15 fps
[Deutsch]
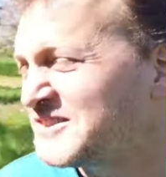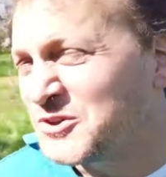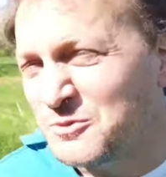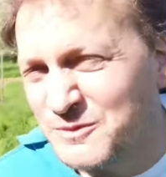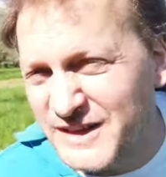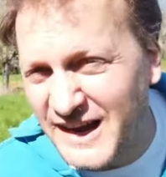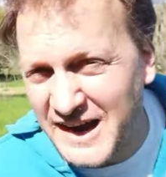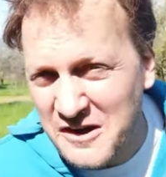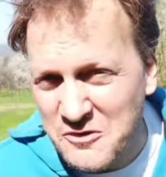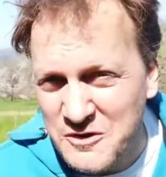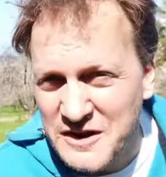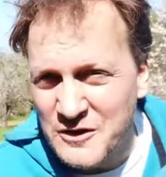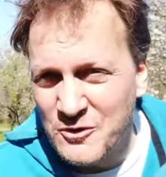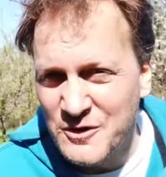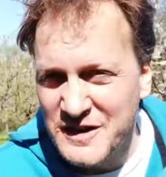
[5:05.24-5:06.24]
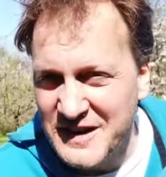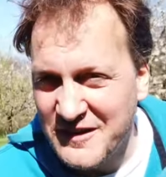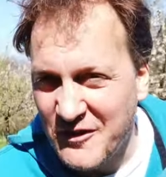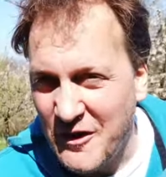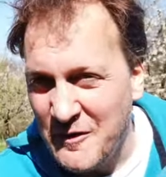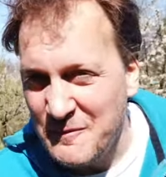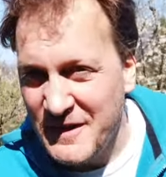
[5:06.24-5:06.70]
zum Teil ohne
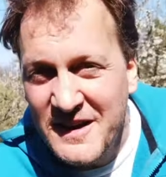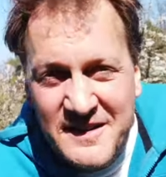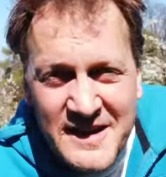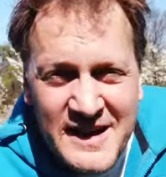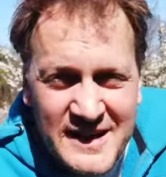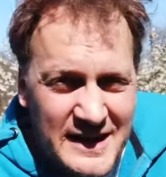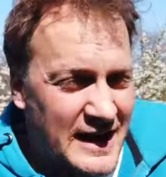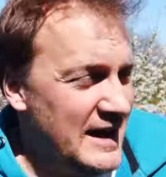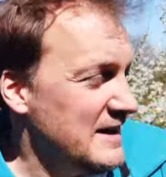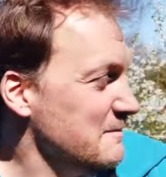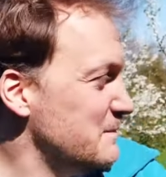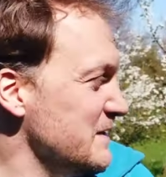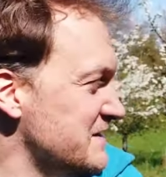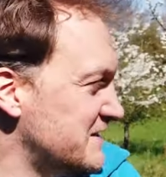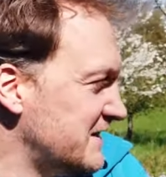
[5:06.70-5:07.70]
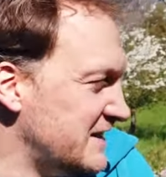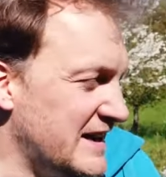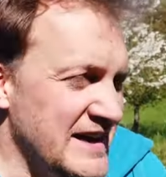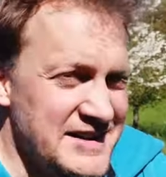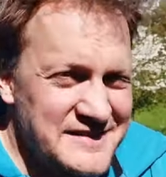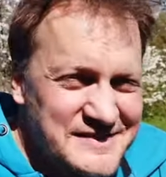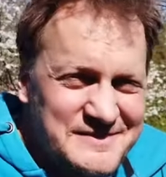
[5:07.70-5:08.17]
Honigraum. Ne? Ein bisschen
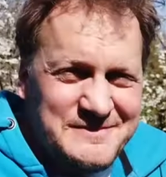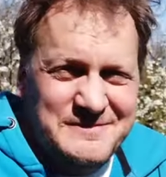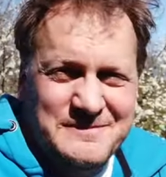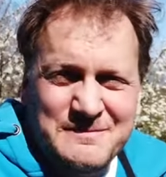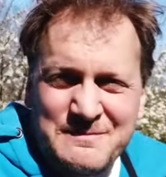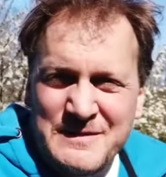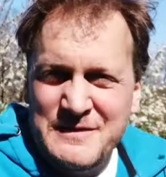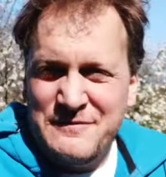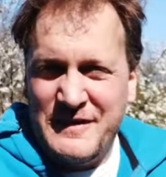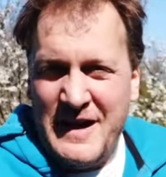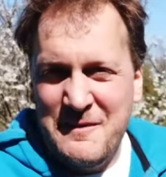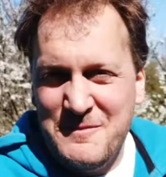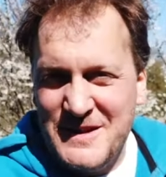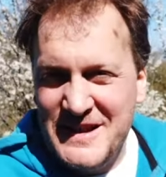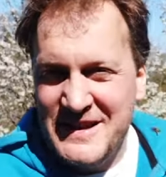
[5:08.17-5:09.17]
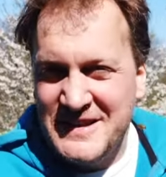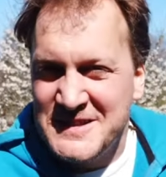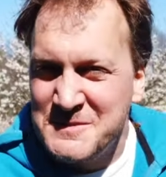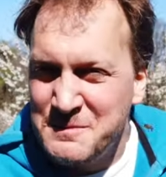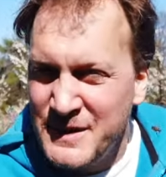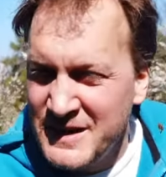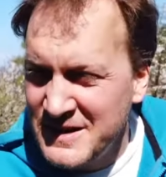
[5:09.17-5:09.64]
ein
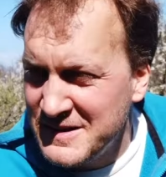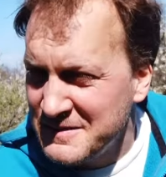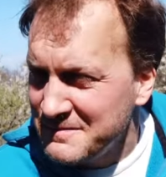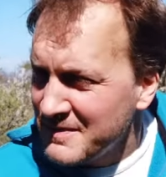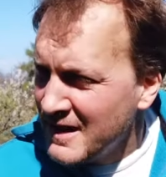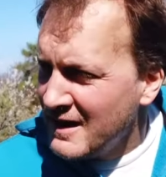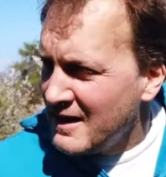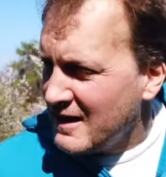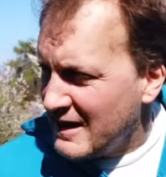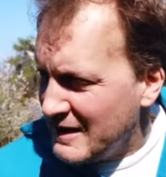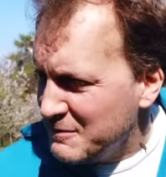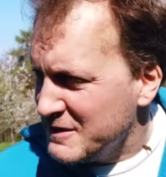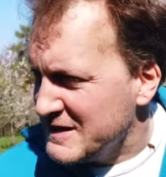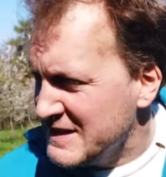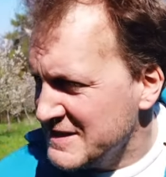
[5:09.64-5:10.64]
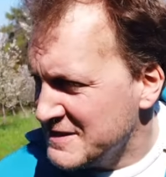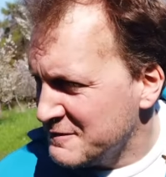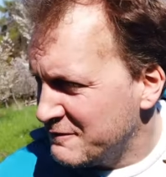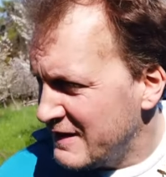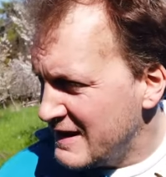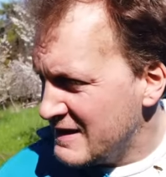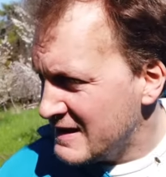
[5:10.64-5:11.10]
befremdliches Bild, aber
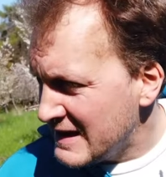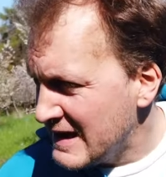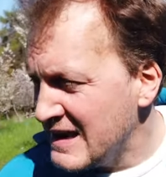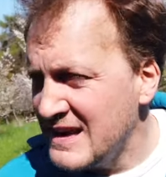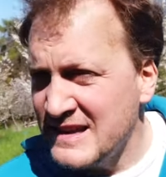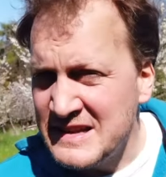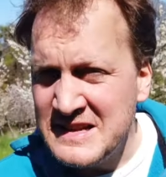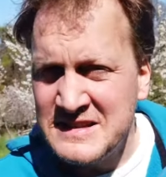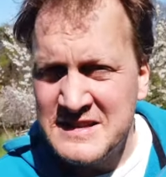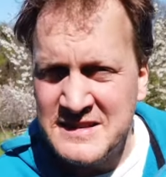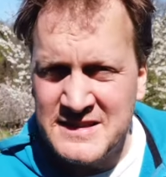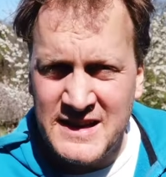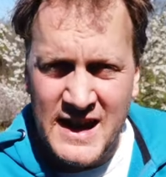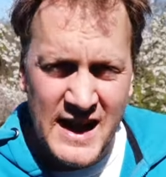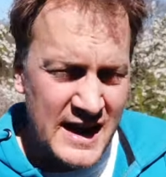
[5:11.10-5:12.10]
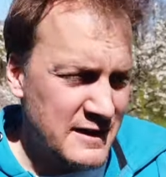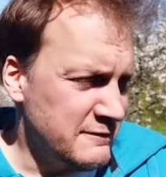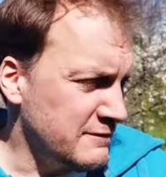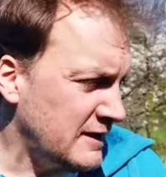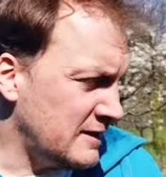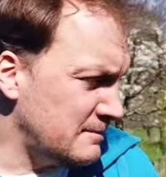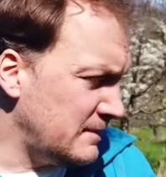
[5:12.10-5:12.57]
diesen Weg gehe ich dieses Jahr
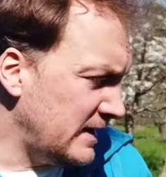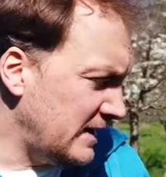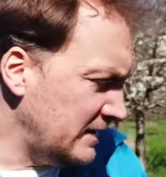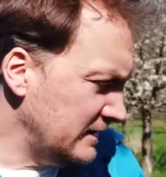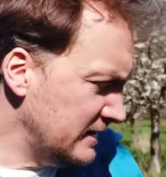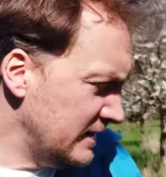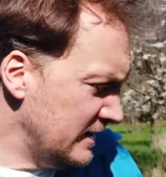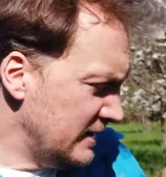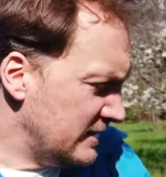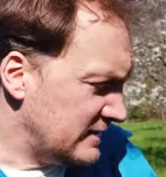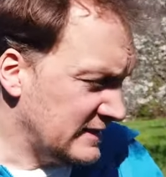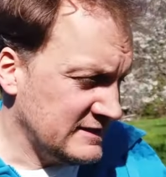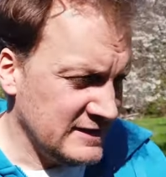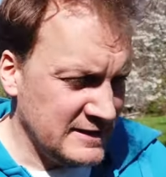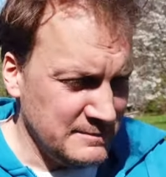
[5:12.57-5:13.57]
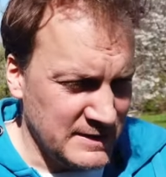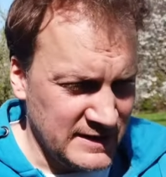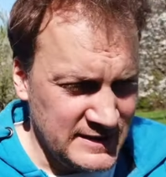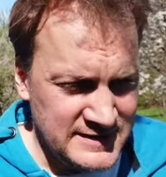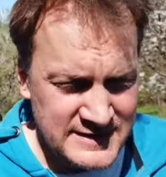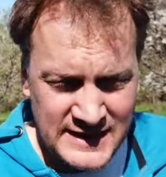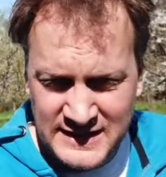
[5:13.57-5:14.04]
einfach mal, dass ich
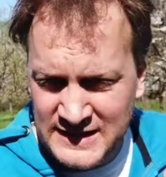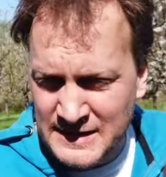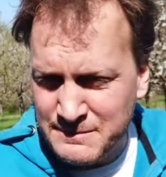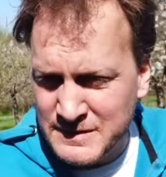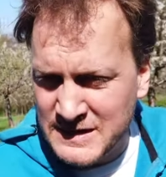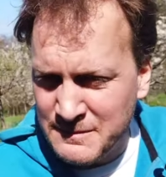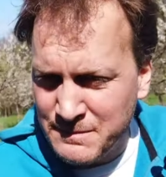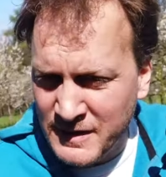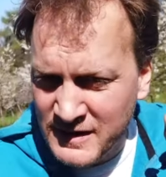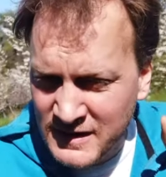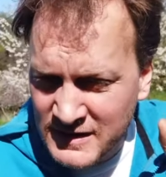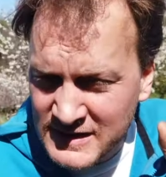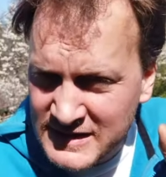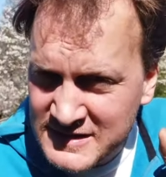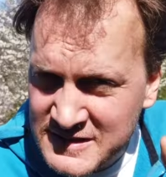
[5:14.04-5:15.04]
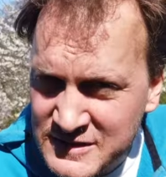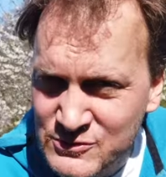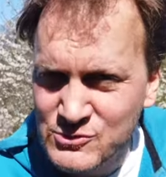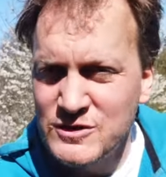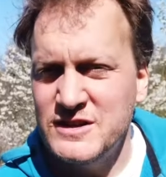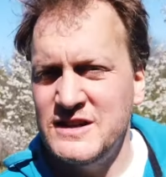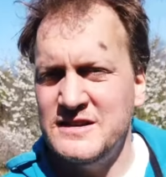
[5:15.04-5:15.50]
mir gesagt habe, die bringen jetzt
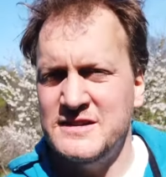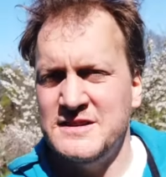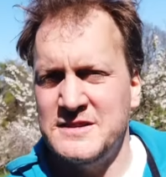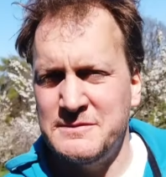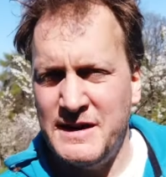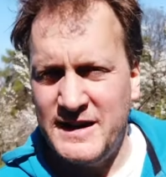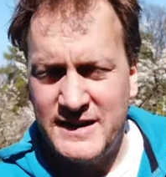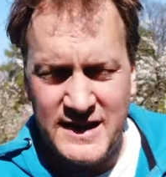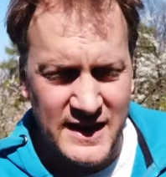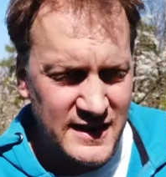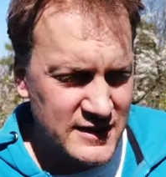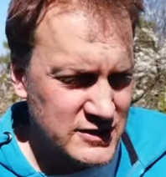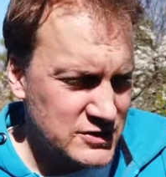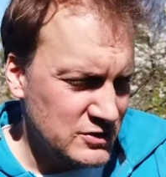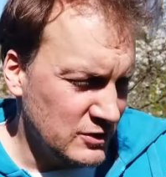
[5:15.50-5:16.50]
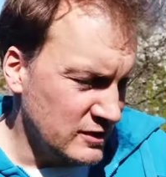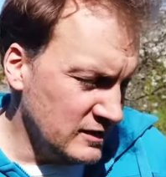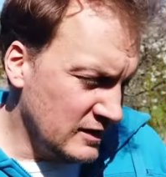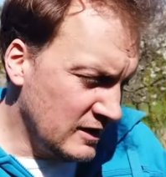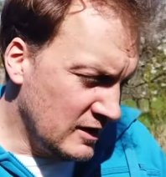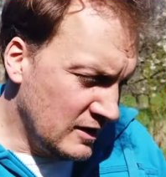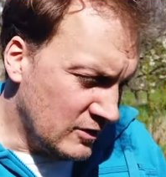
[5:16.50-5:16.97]
nur diese zwei Tage
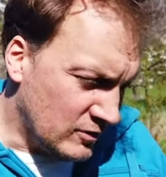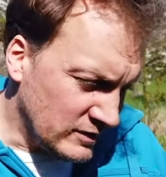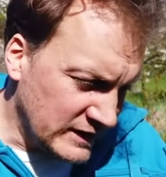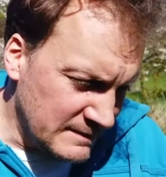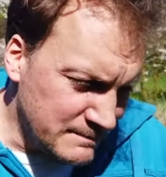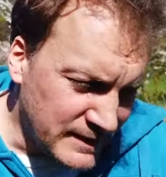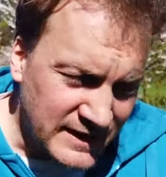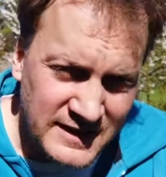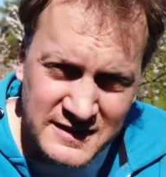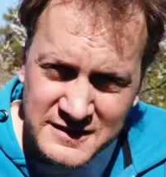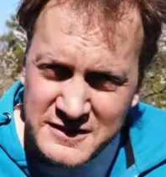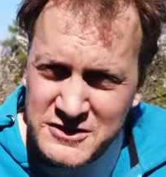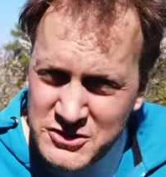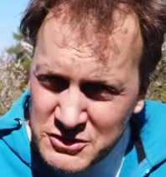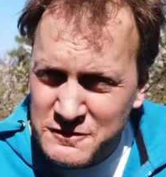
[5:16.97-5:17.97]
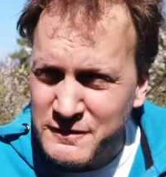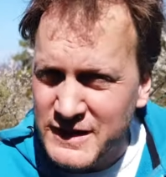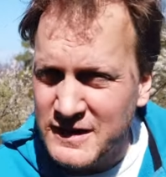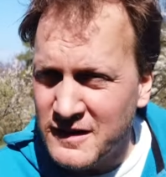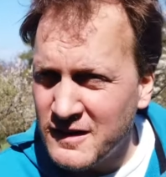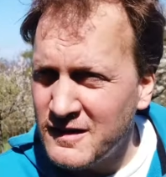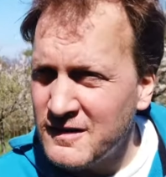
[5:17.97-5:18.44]
schön und dann bringen sie schon
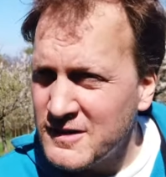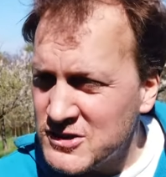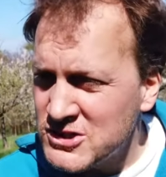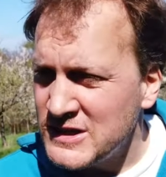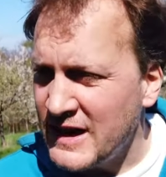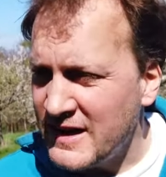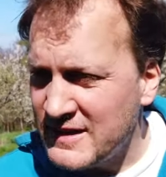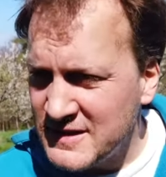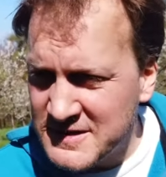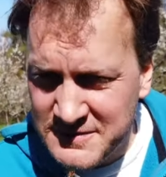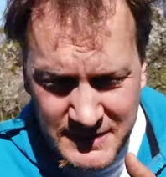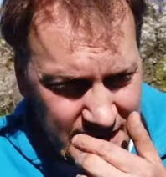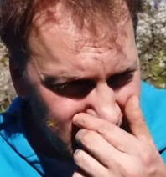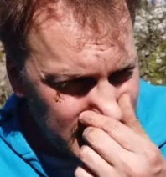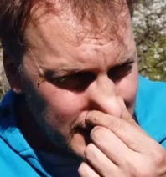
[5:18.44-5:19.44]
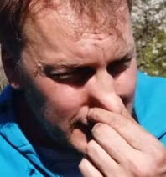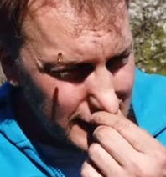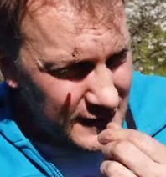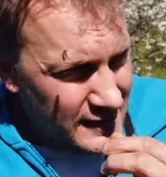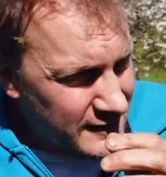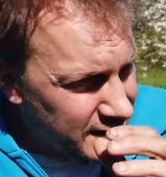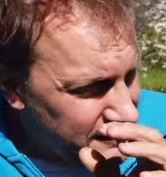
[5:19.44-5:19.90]
wieder schlechtes Wetter.
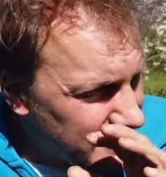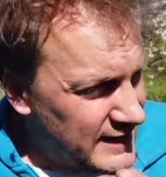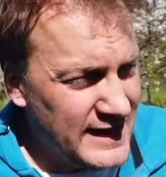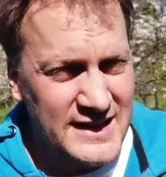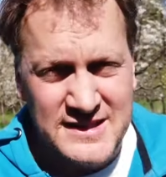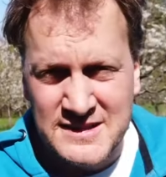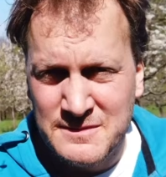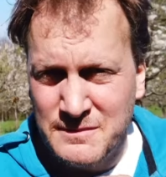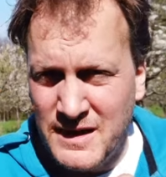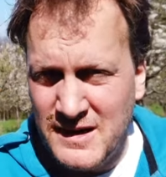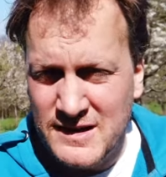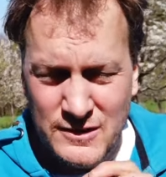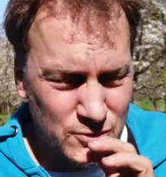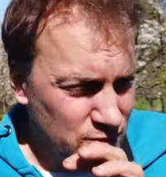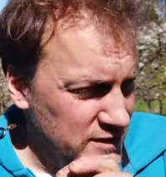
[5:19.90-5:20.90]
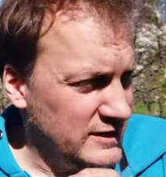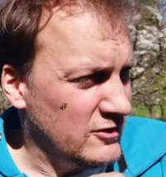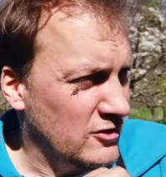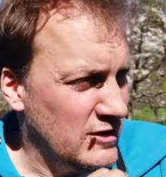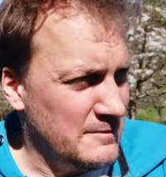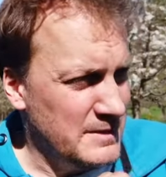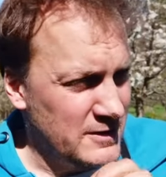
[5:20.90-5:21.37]
Wir lassen mal die
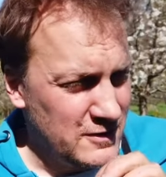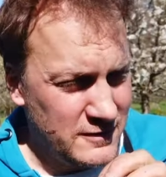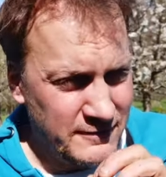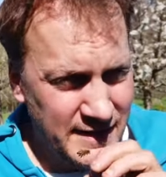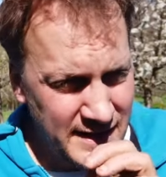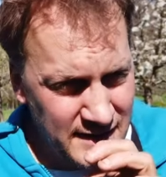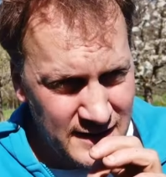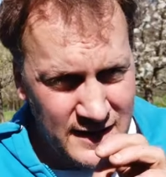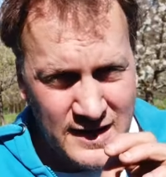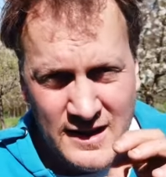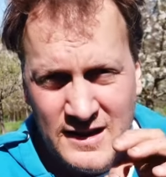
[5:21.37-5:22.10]
Honigräume noch weg.